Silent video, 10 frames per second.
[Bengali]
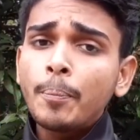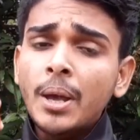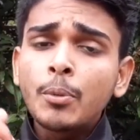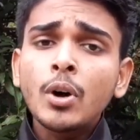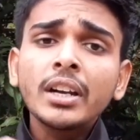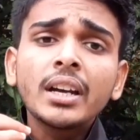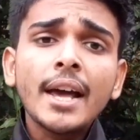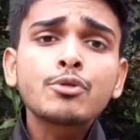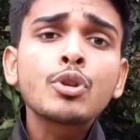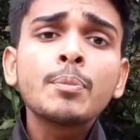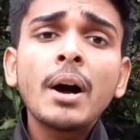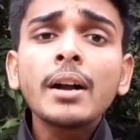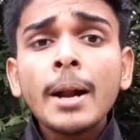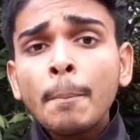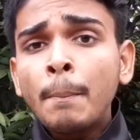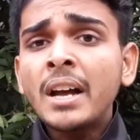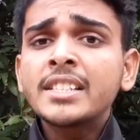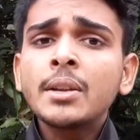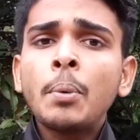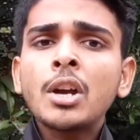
ফেব্রুয়ারির লাস্ট উইক বা মার্চের